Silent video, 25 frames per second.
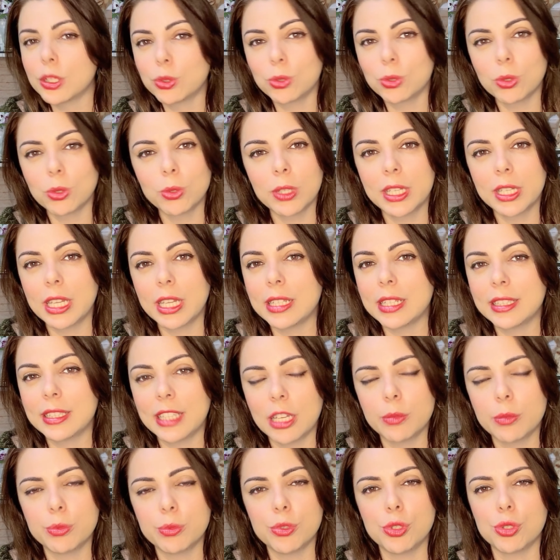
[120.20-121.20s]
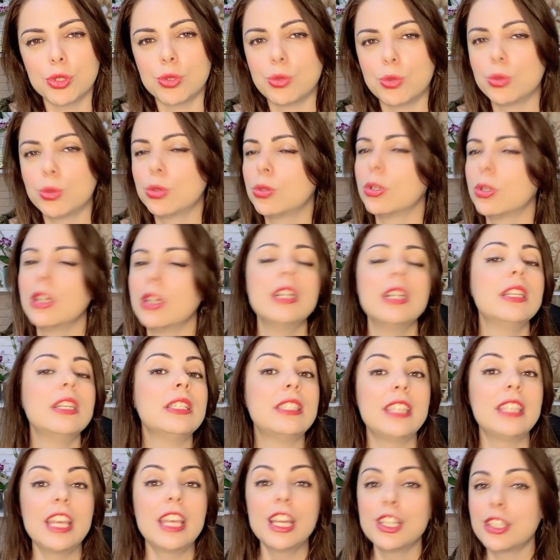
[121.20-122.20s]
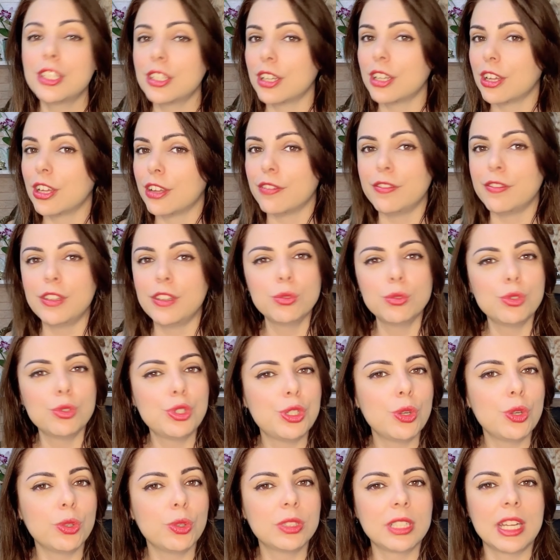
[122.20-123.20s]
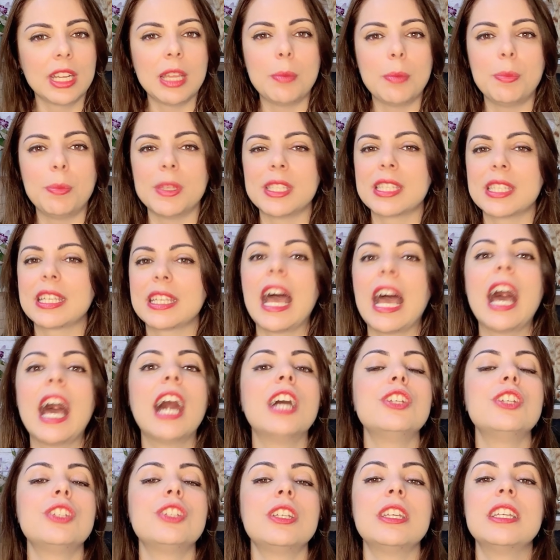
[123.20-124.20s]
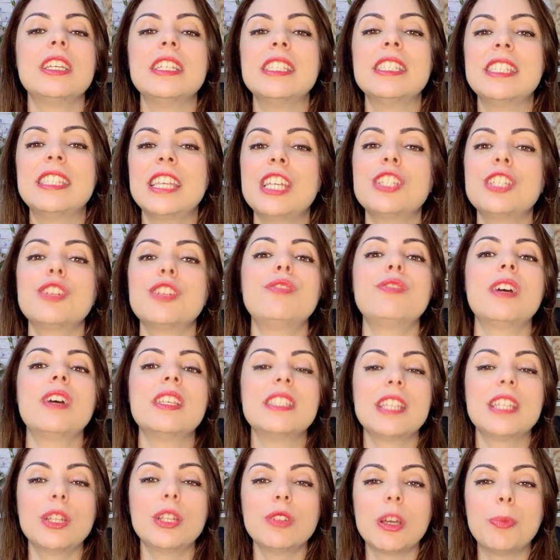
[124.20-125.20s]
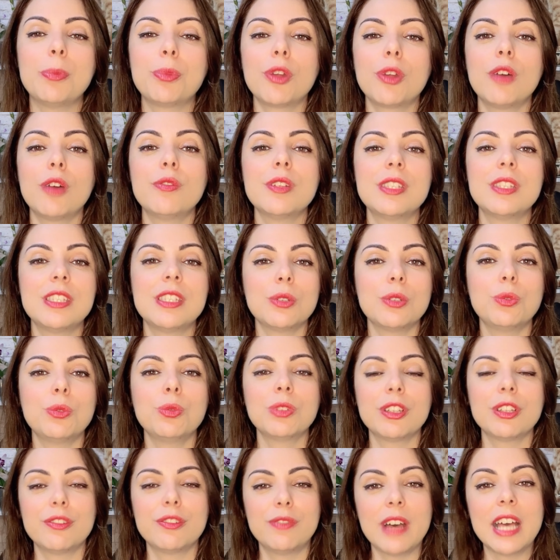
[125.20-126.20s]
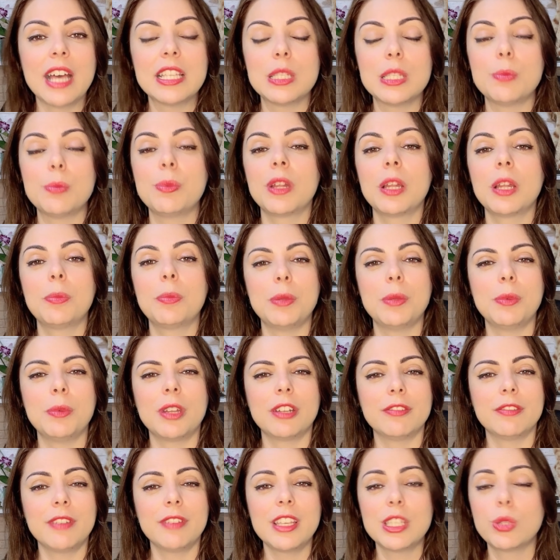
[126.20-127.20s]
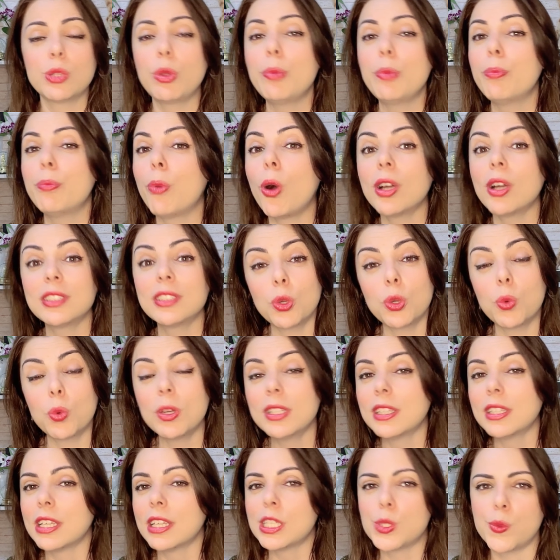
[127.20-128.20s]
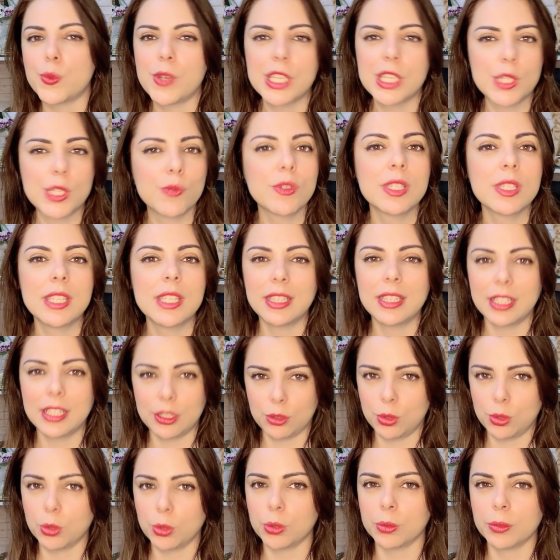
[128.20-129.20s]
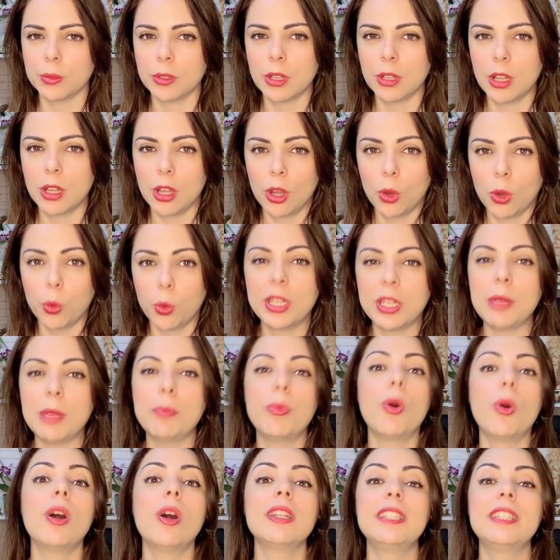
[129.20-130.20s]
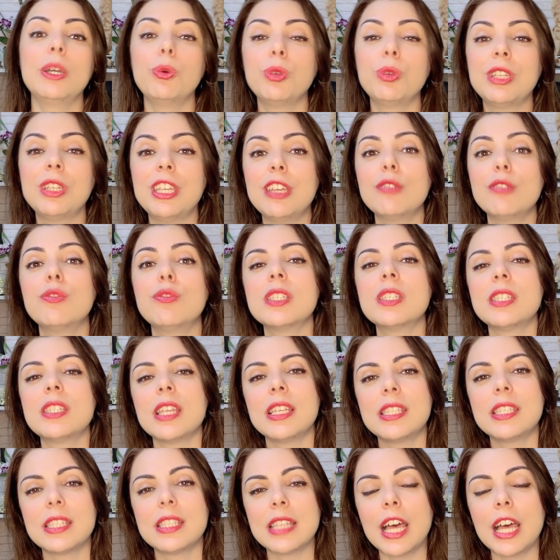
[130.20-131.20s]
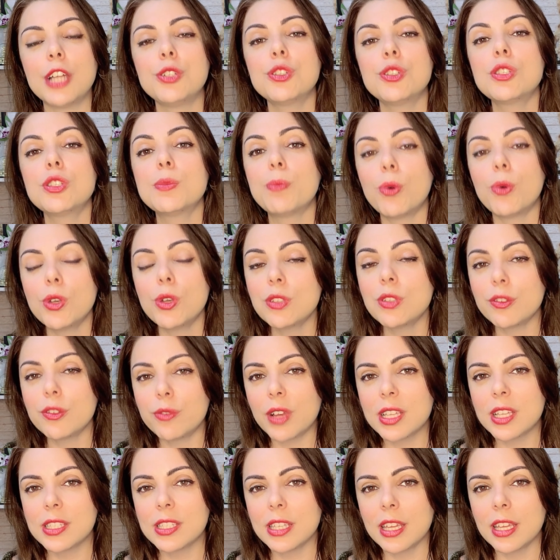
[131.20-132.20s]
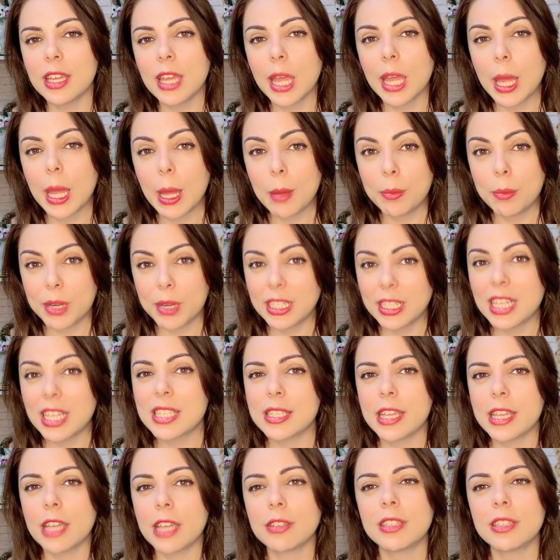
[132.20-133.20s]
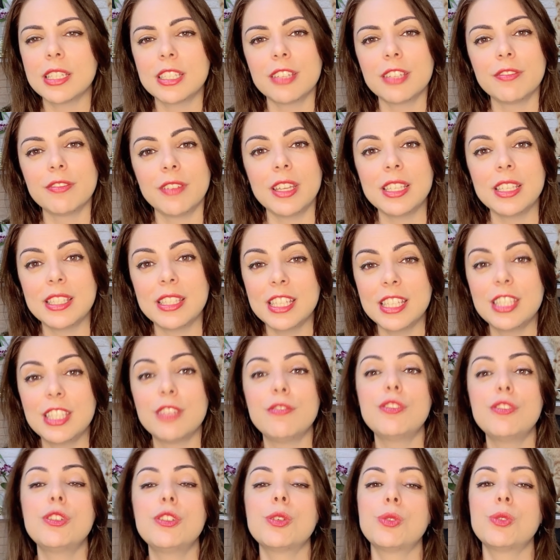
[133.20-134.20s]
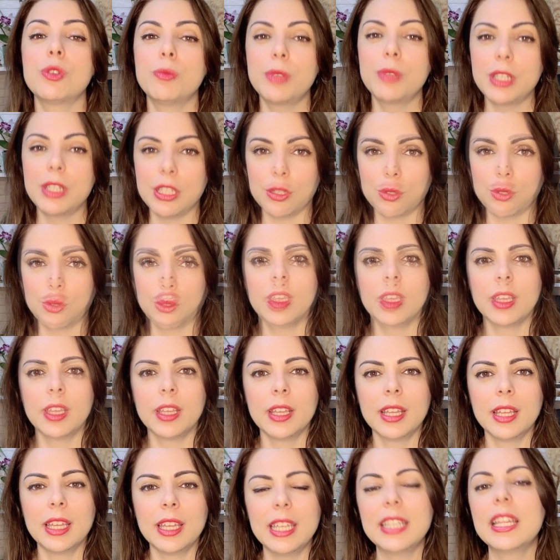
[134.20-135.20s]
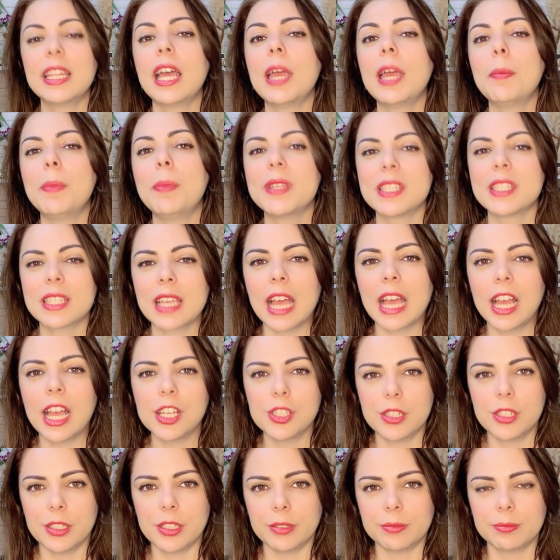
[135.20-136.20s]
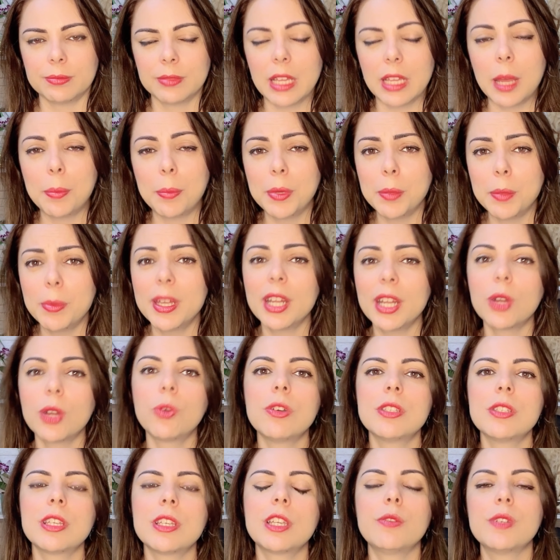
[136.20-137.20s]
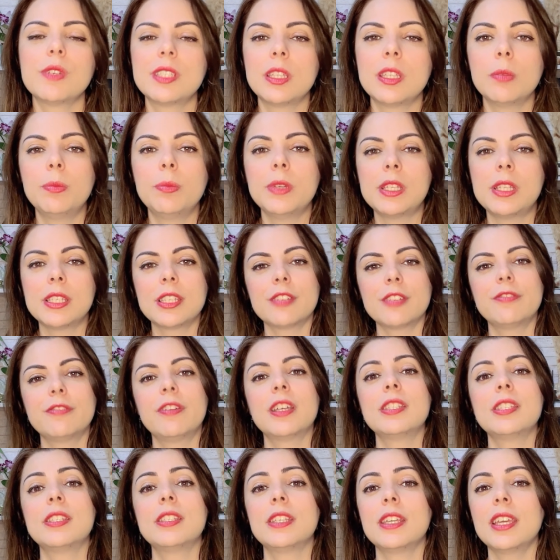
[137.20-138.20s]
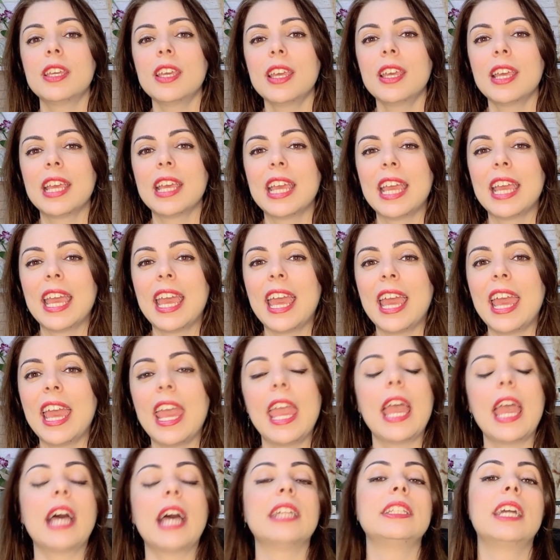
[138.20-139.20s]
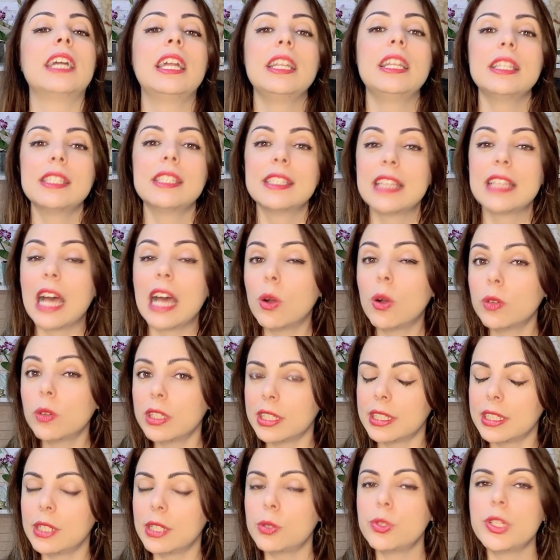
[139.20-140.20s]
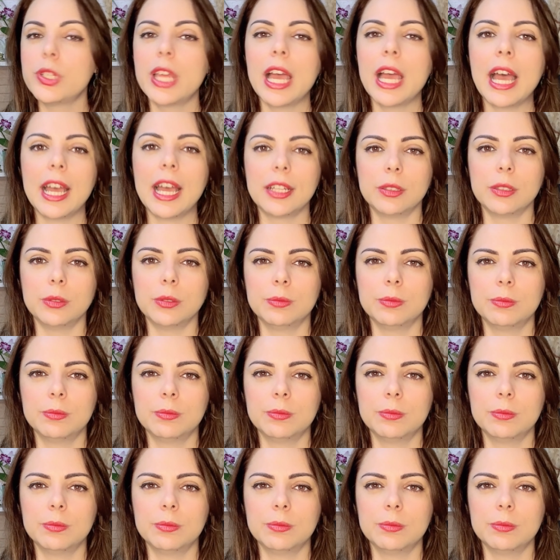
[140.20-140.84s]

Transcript: todo aquele tempo de estudo, seja vindo de outra repescagem, seja fazendo a prova de segunda fase pela primeira vez, não importa quantas vezes você tentou. O que importa é o que você está disposto a fazer para dar certo dessa vez. Esse vídeo é sobre isso. E na repescagem, a primeira coisa que você precisa fazer é analisar o que deu de errado.